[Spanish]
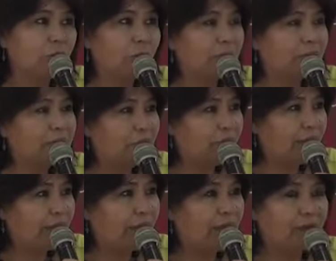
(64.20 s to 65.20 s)
con
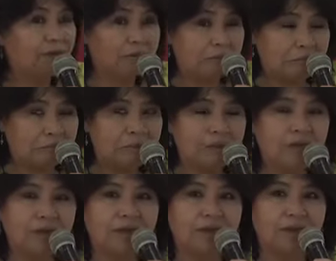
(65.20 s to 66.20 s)
personal
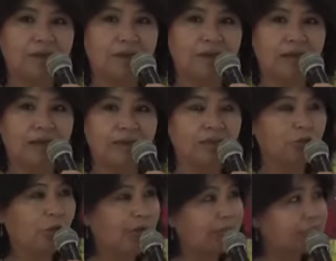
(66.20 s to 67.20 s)
que, hay en
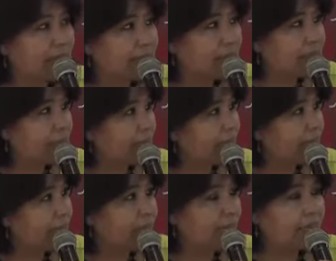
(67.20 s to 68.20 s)
todas las áreas, de
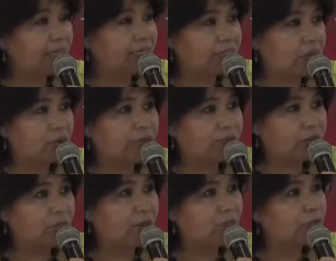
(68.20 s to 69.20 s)
manera que en esta
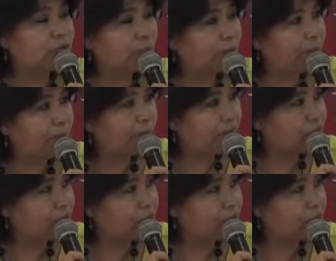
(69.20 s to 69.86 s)
ocasión vamos a pedir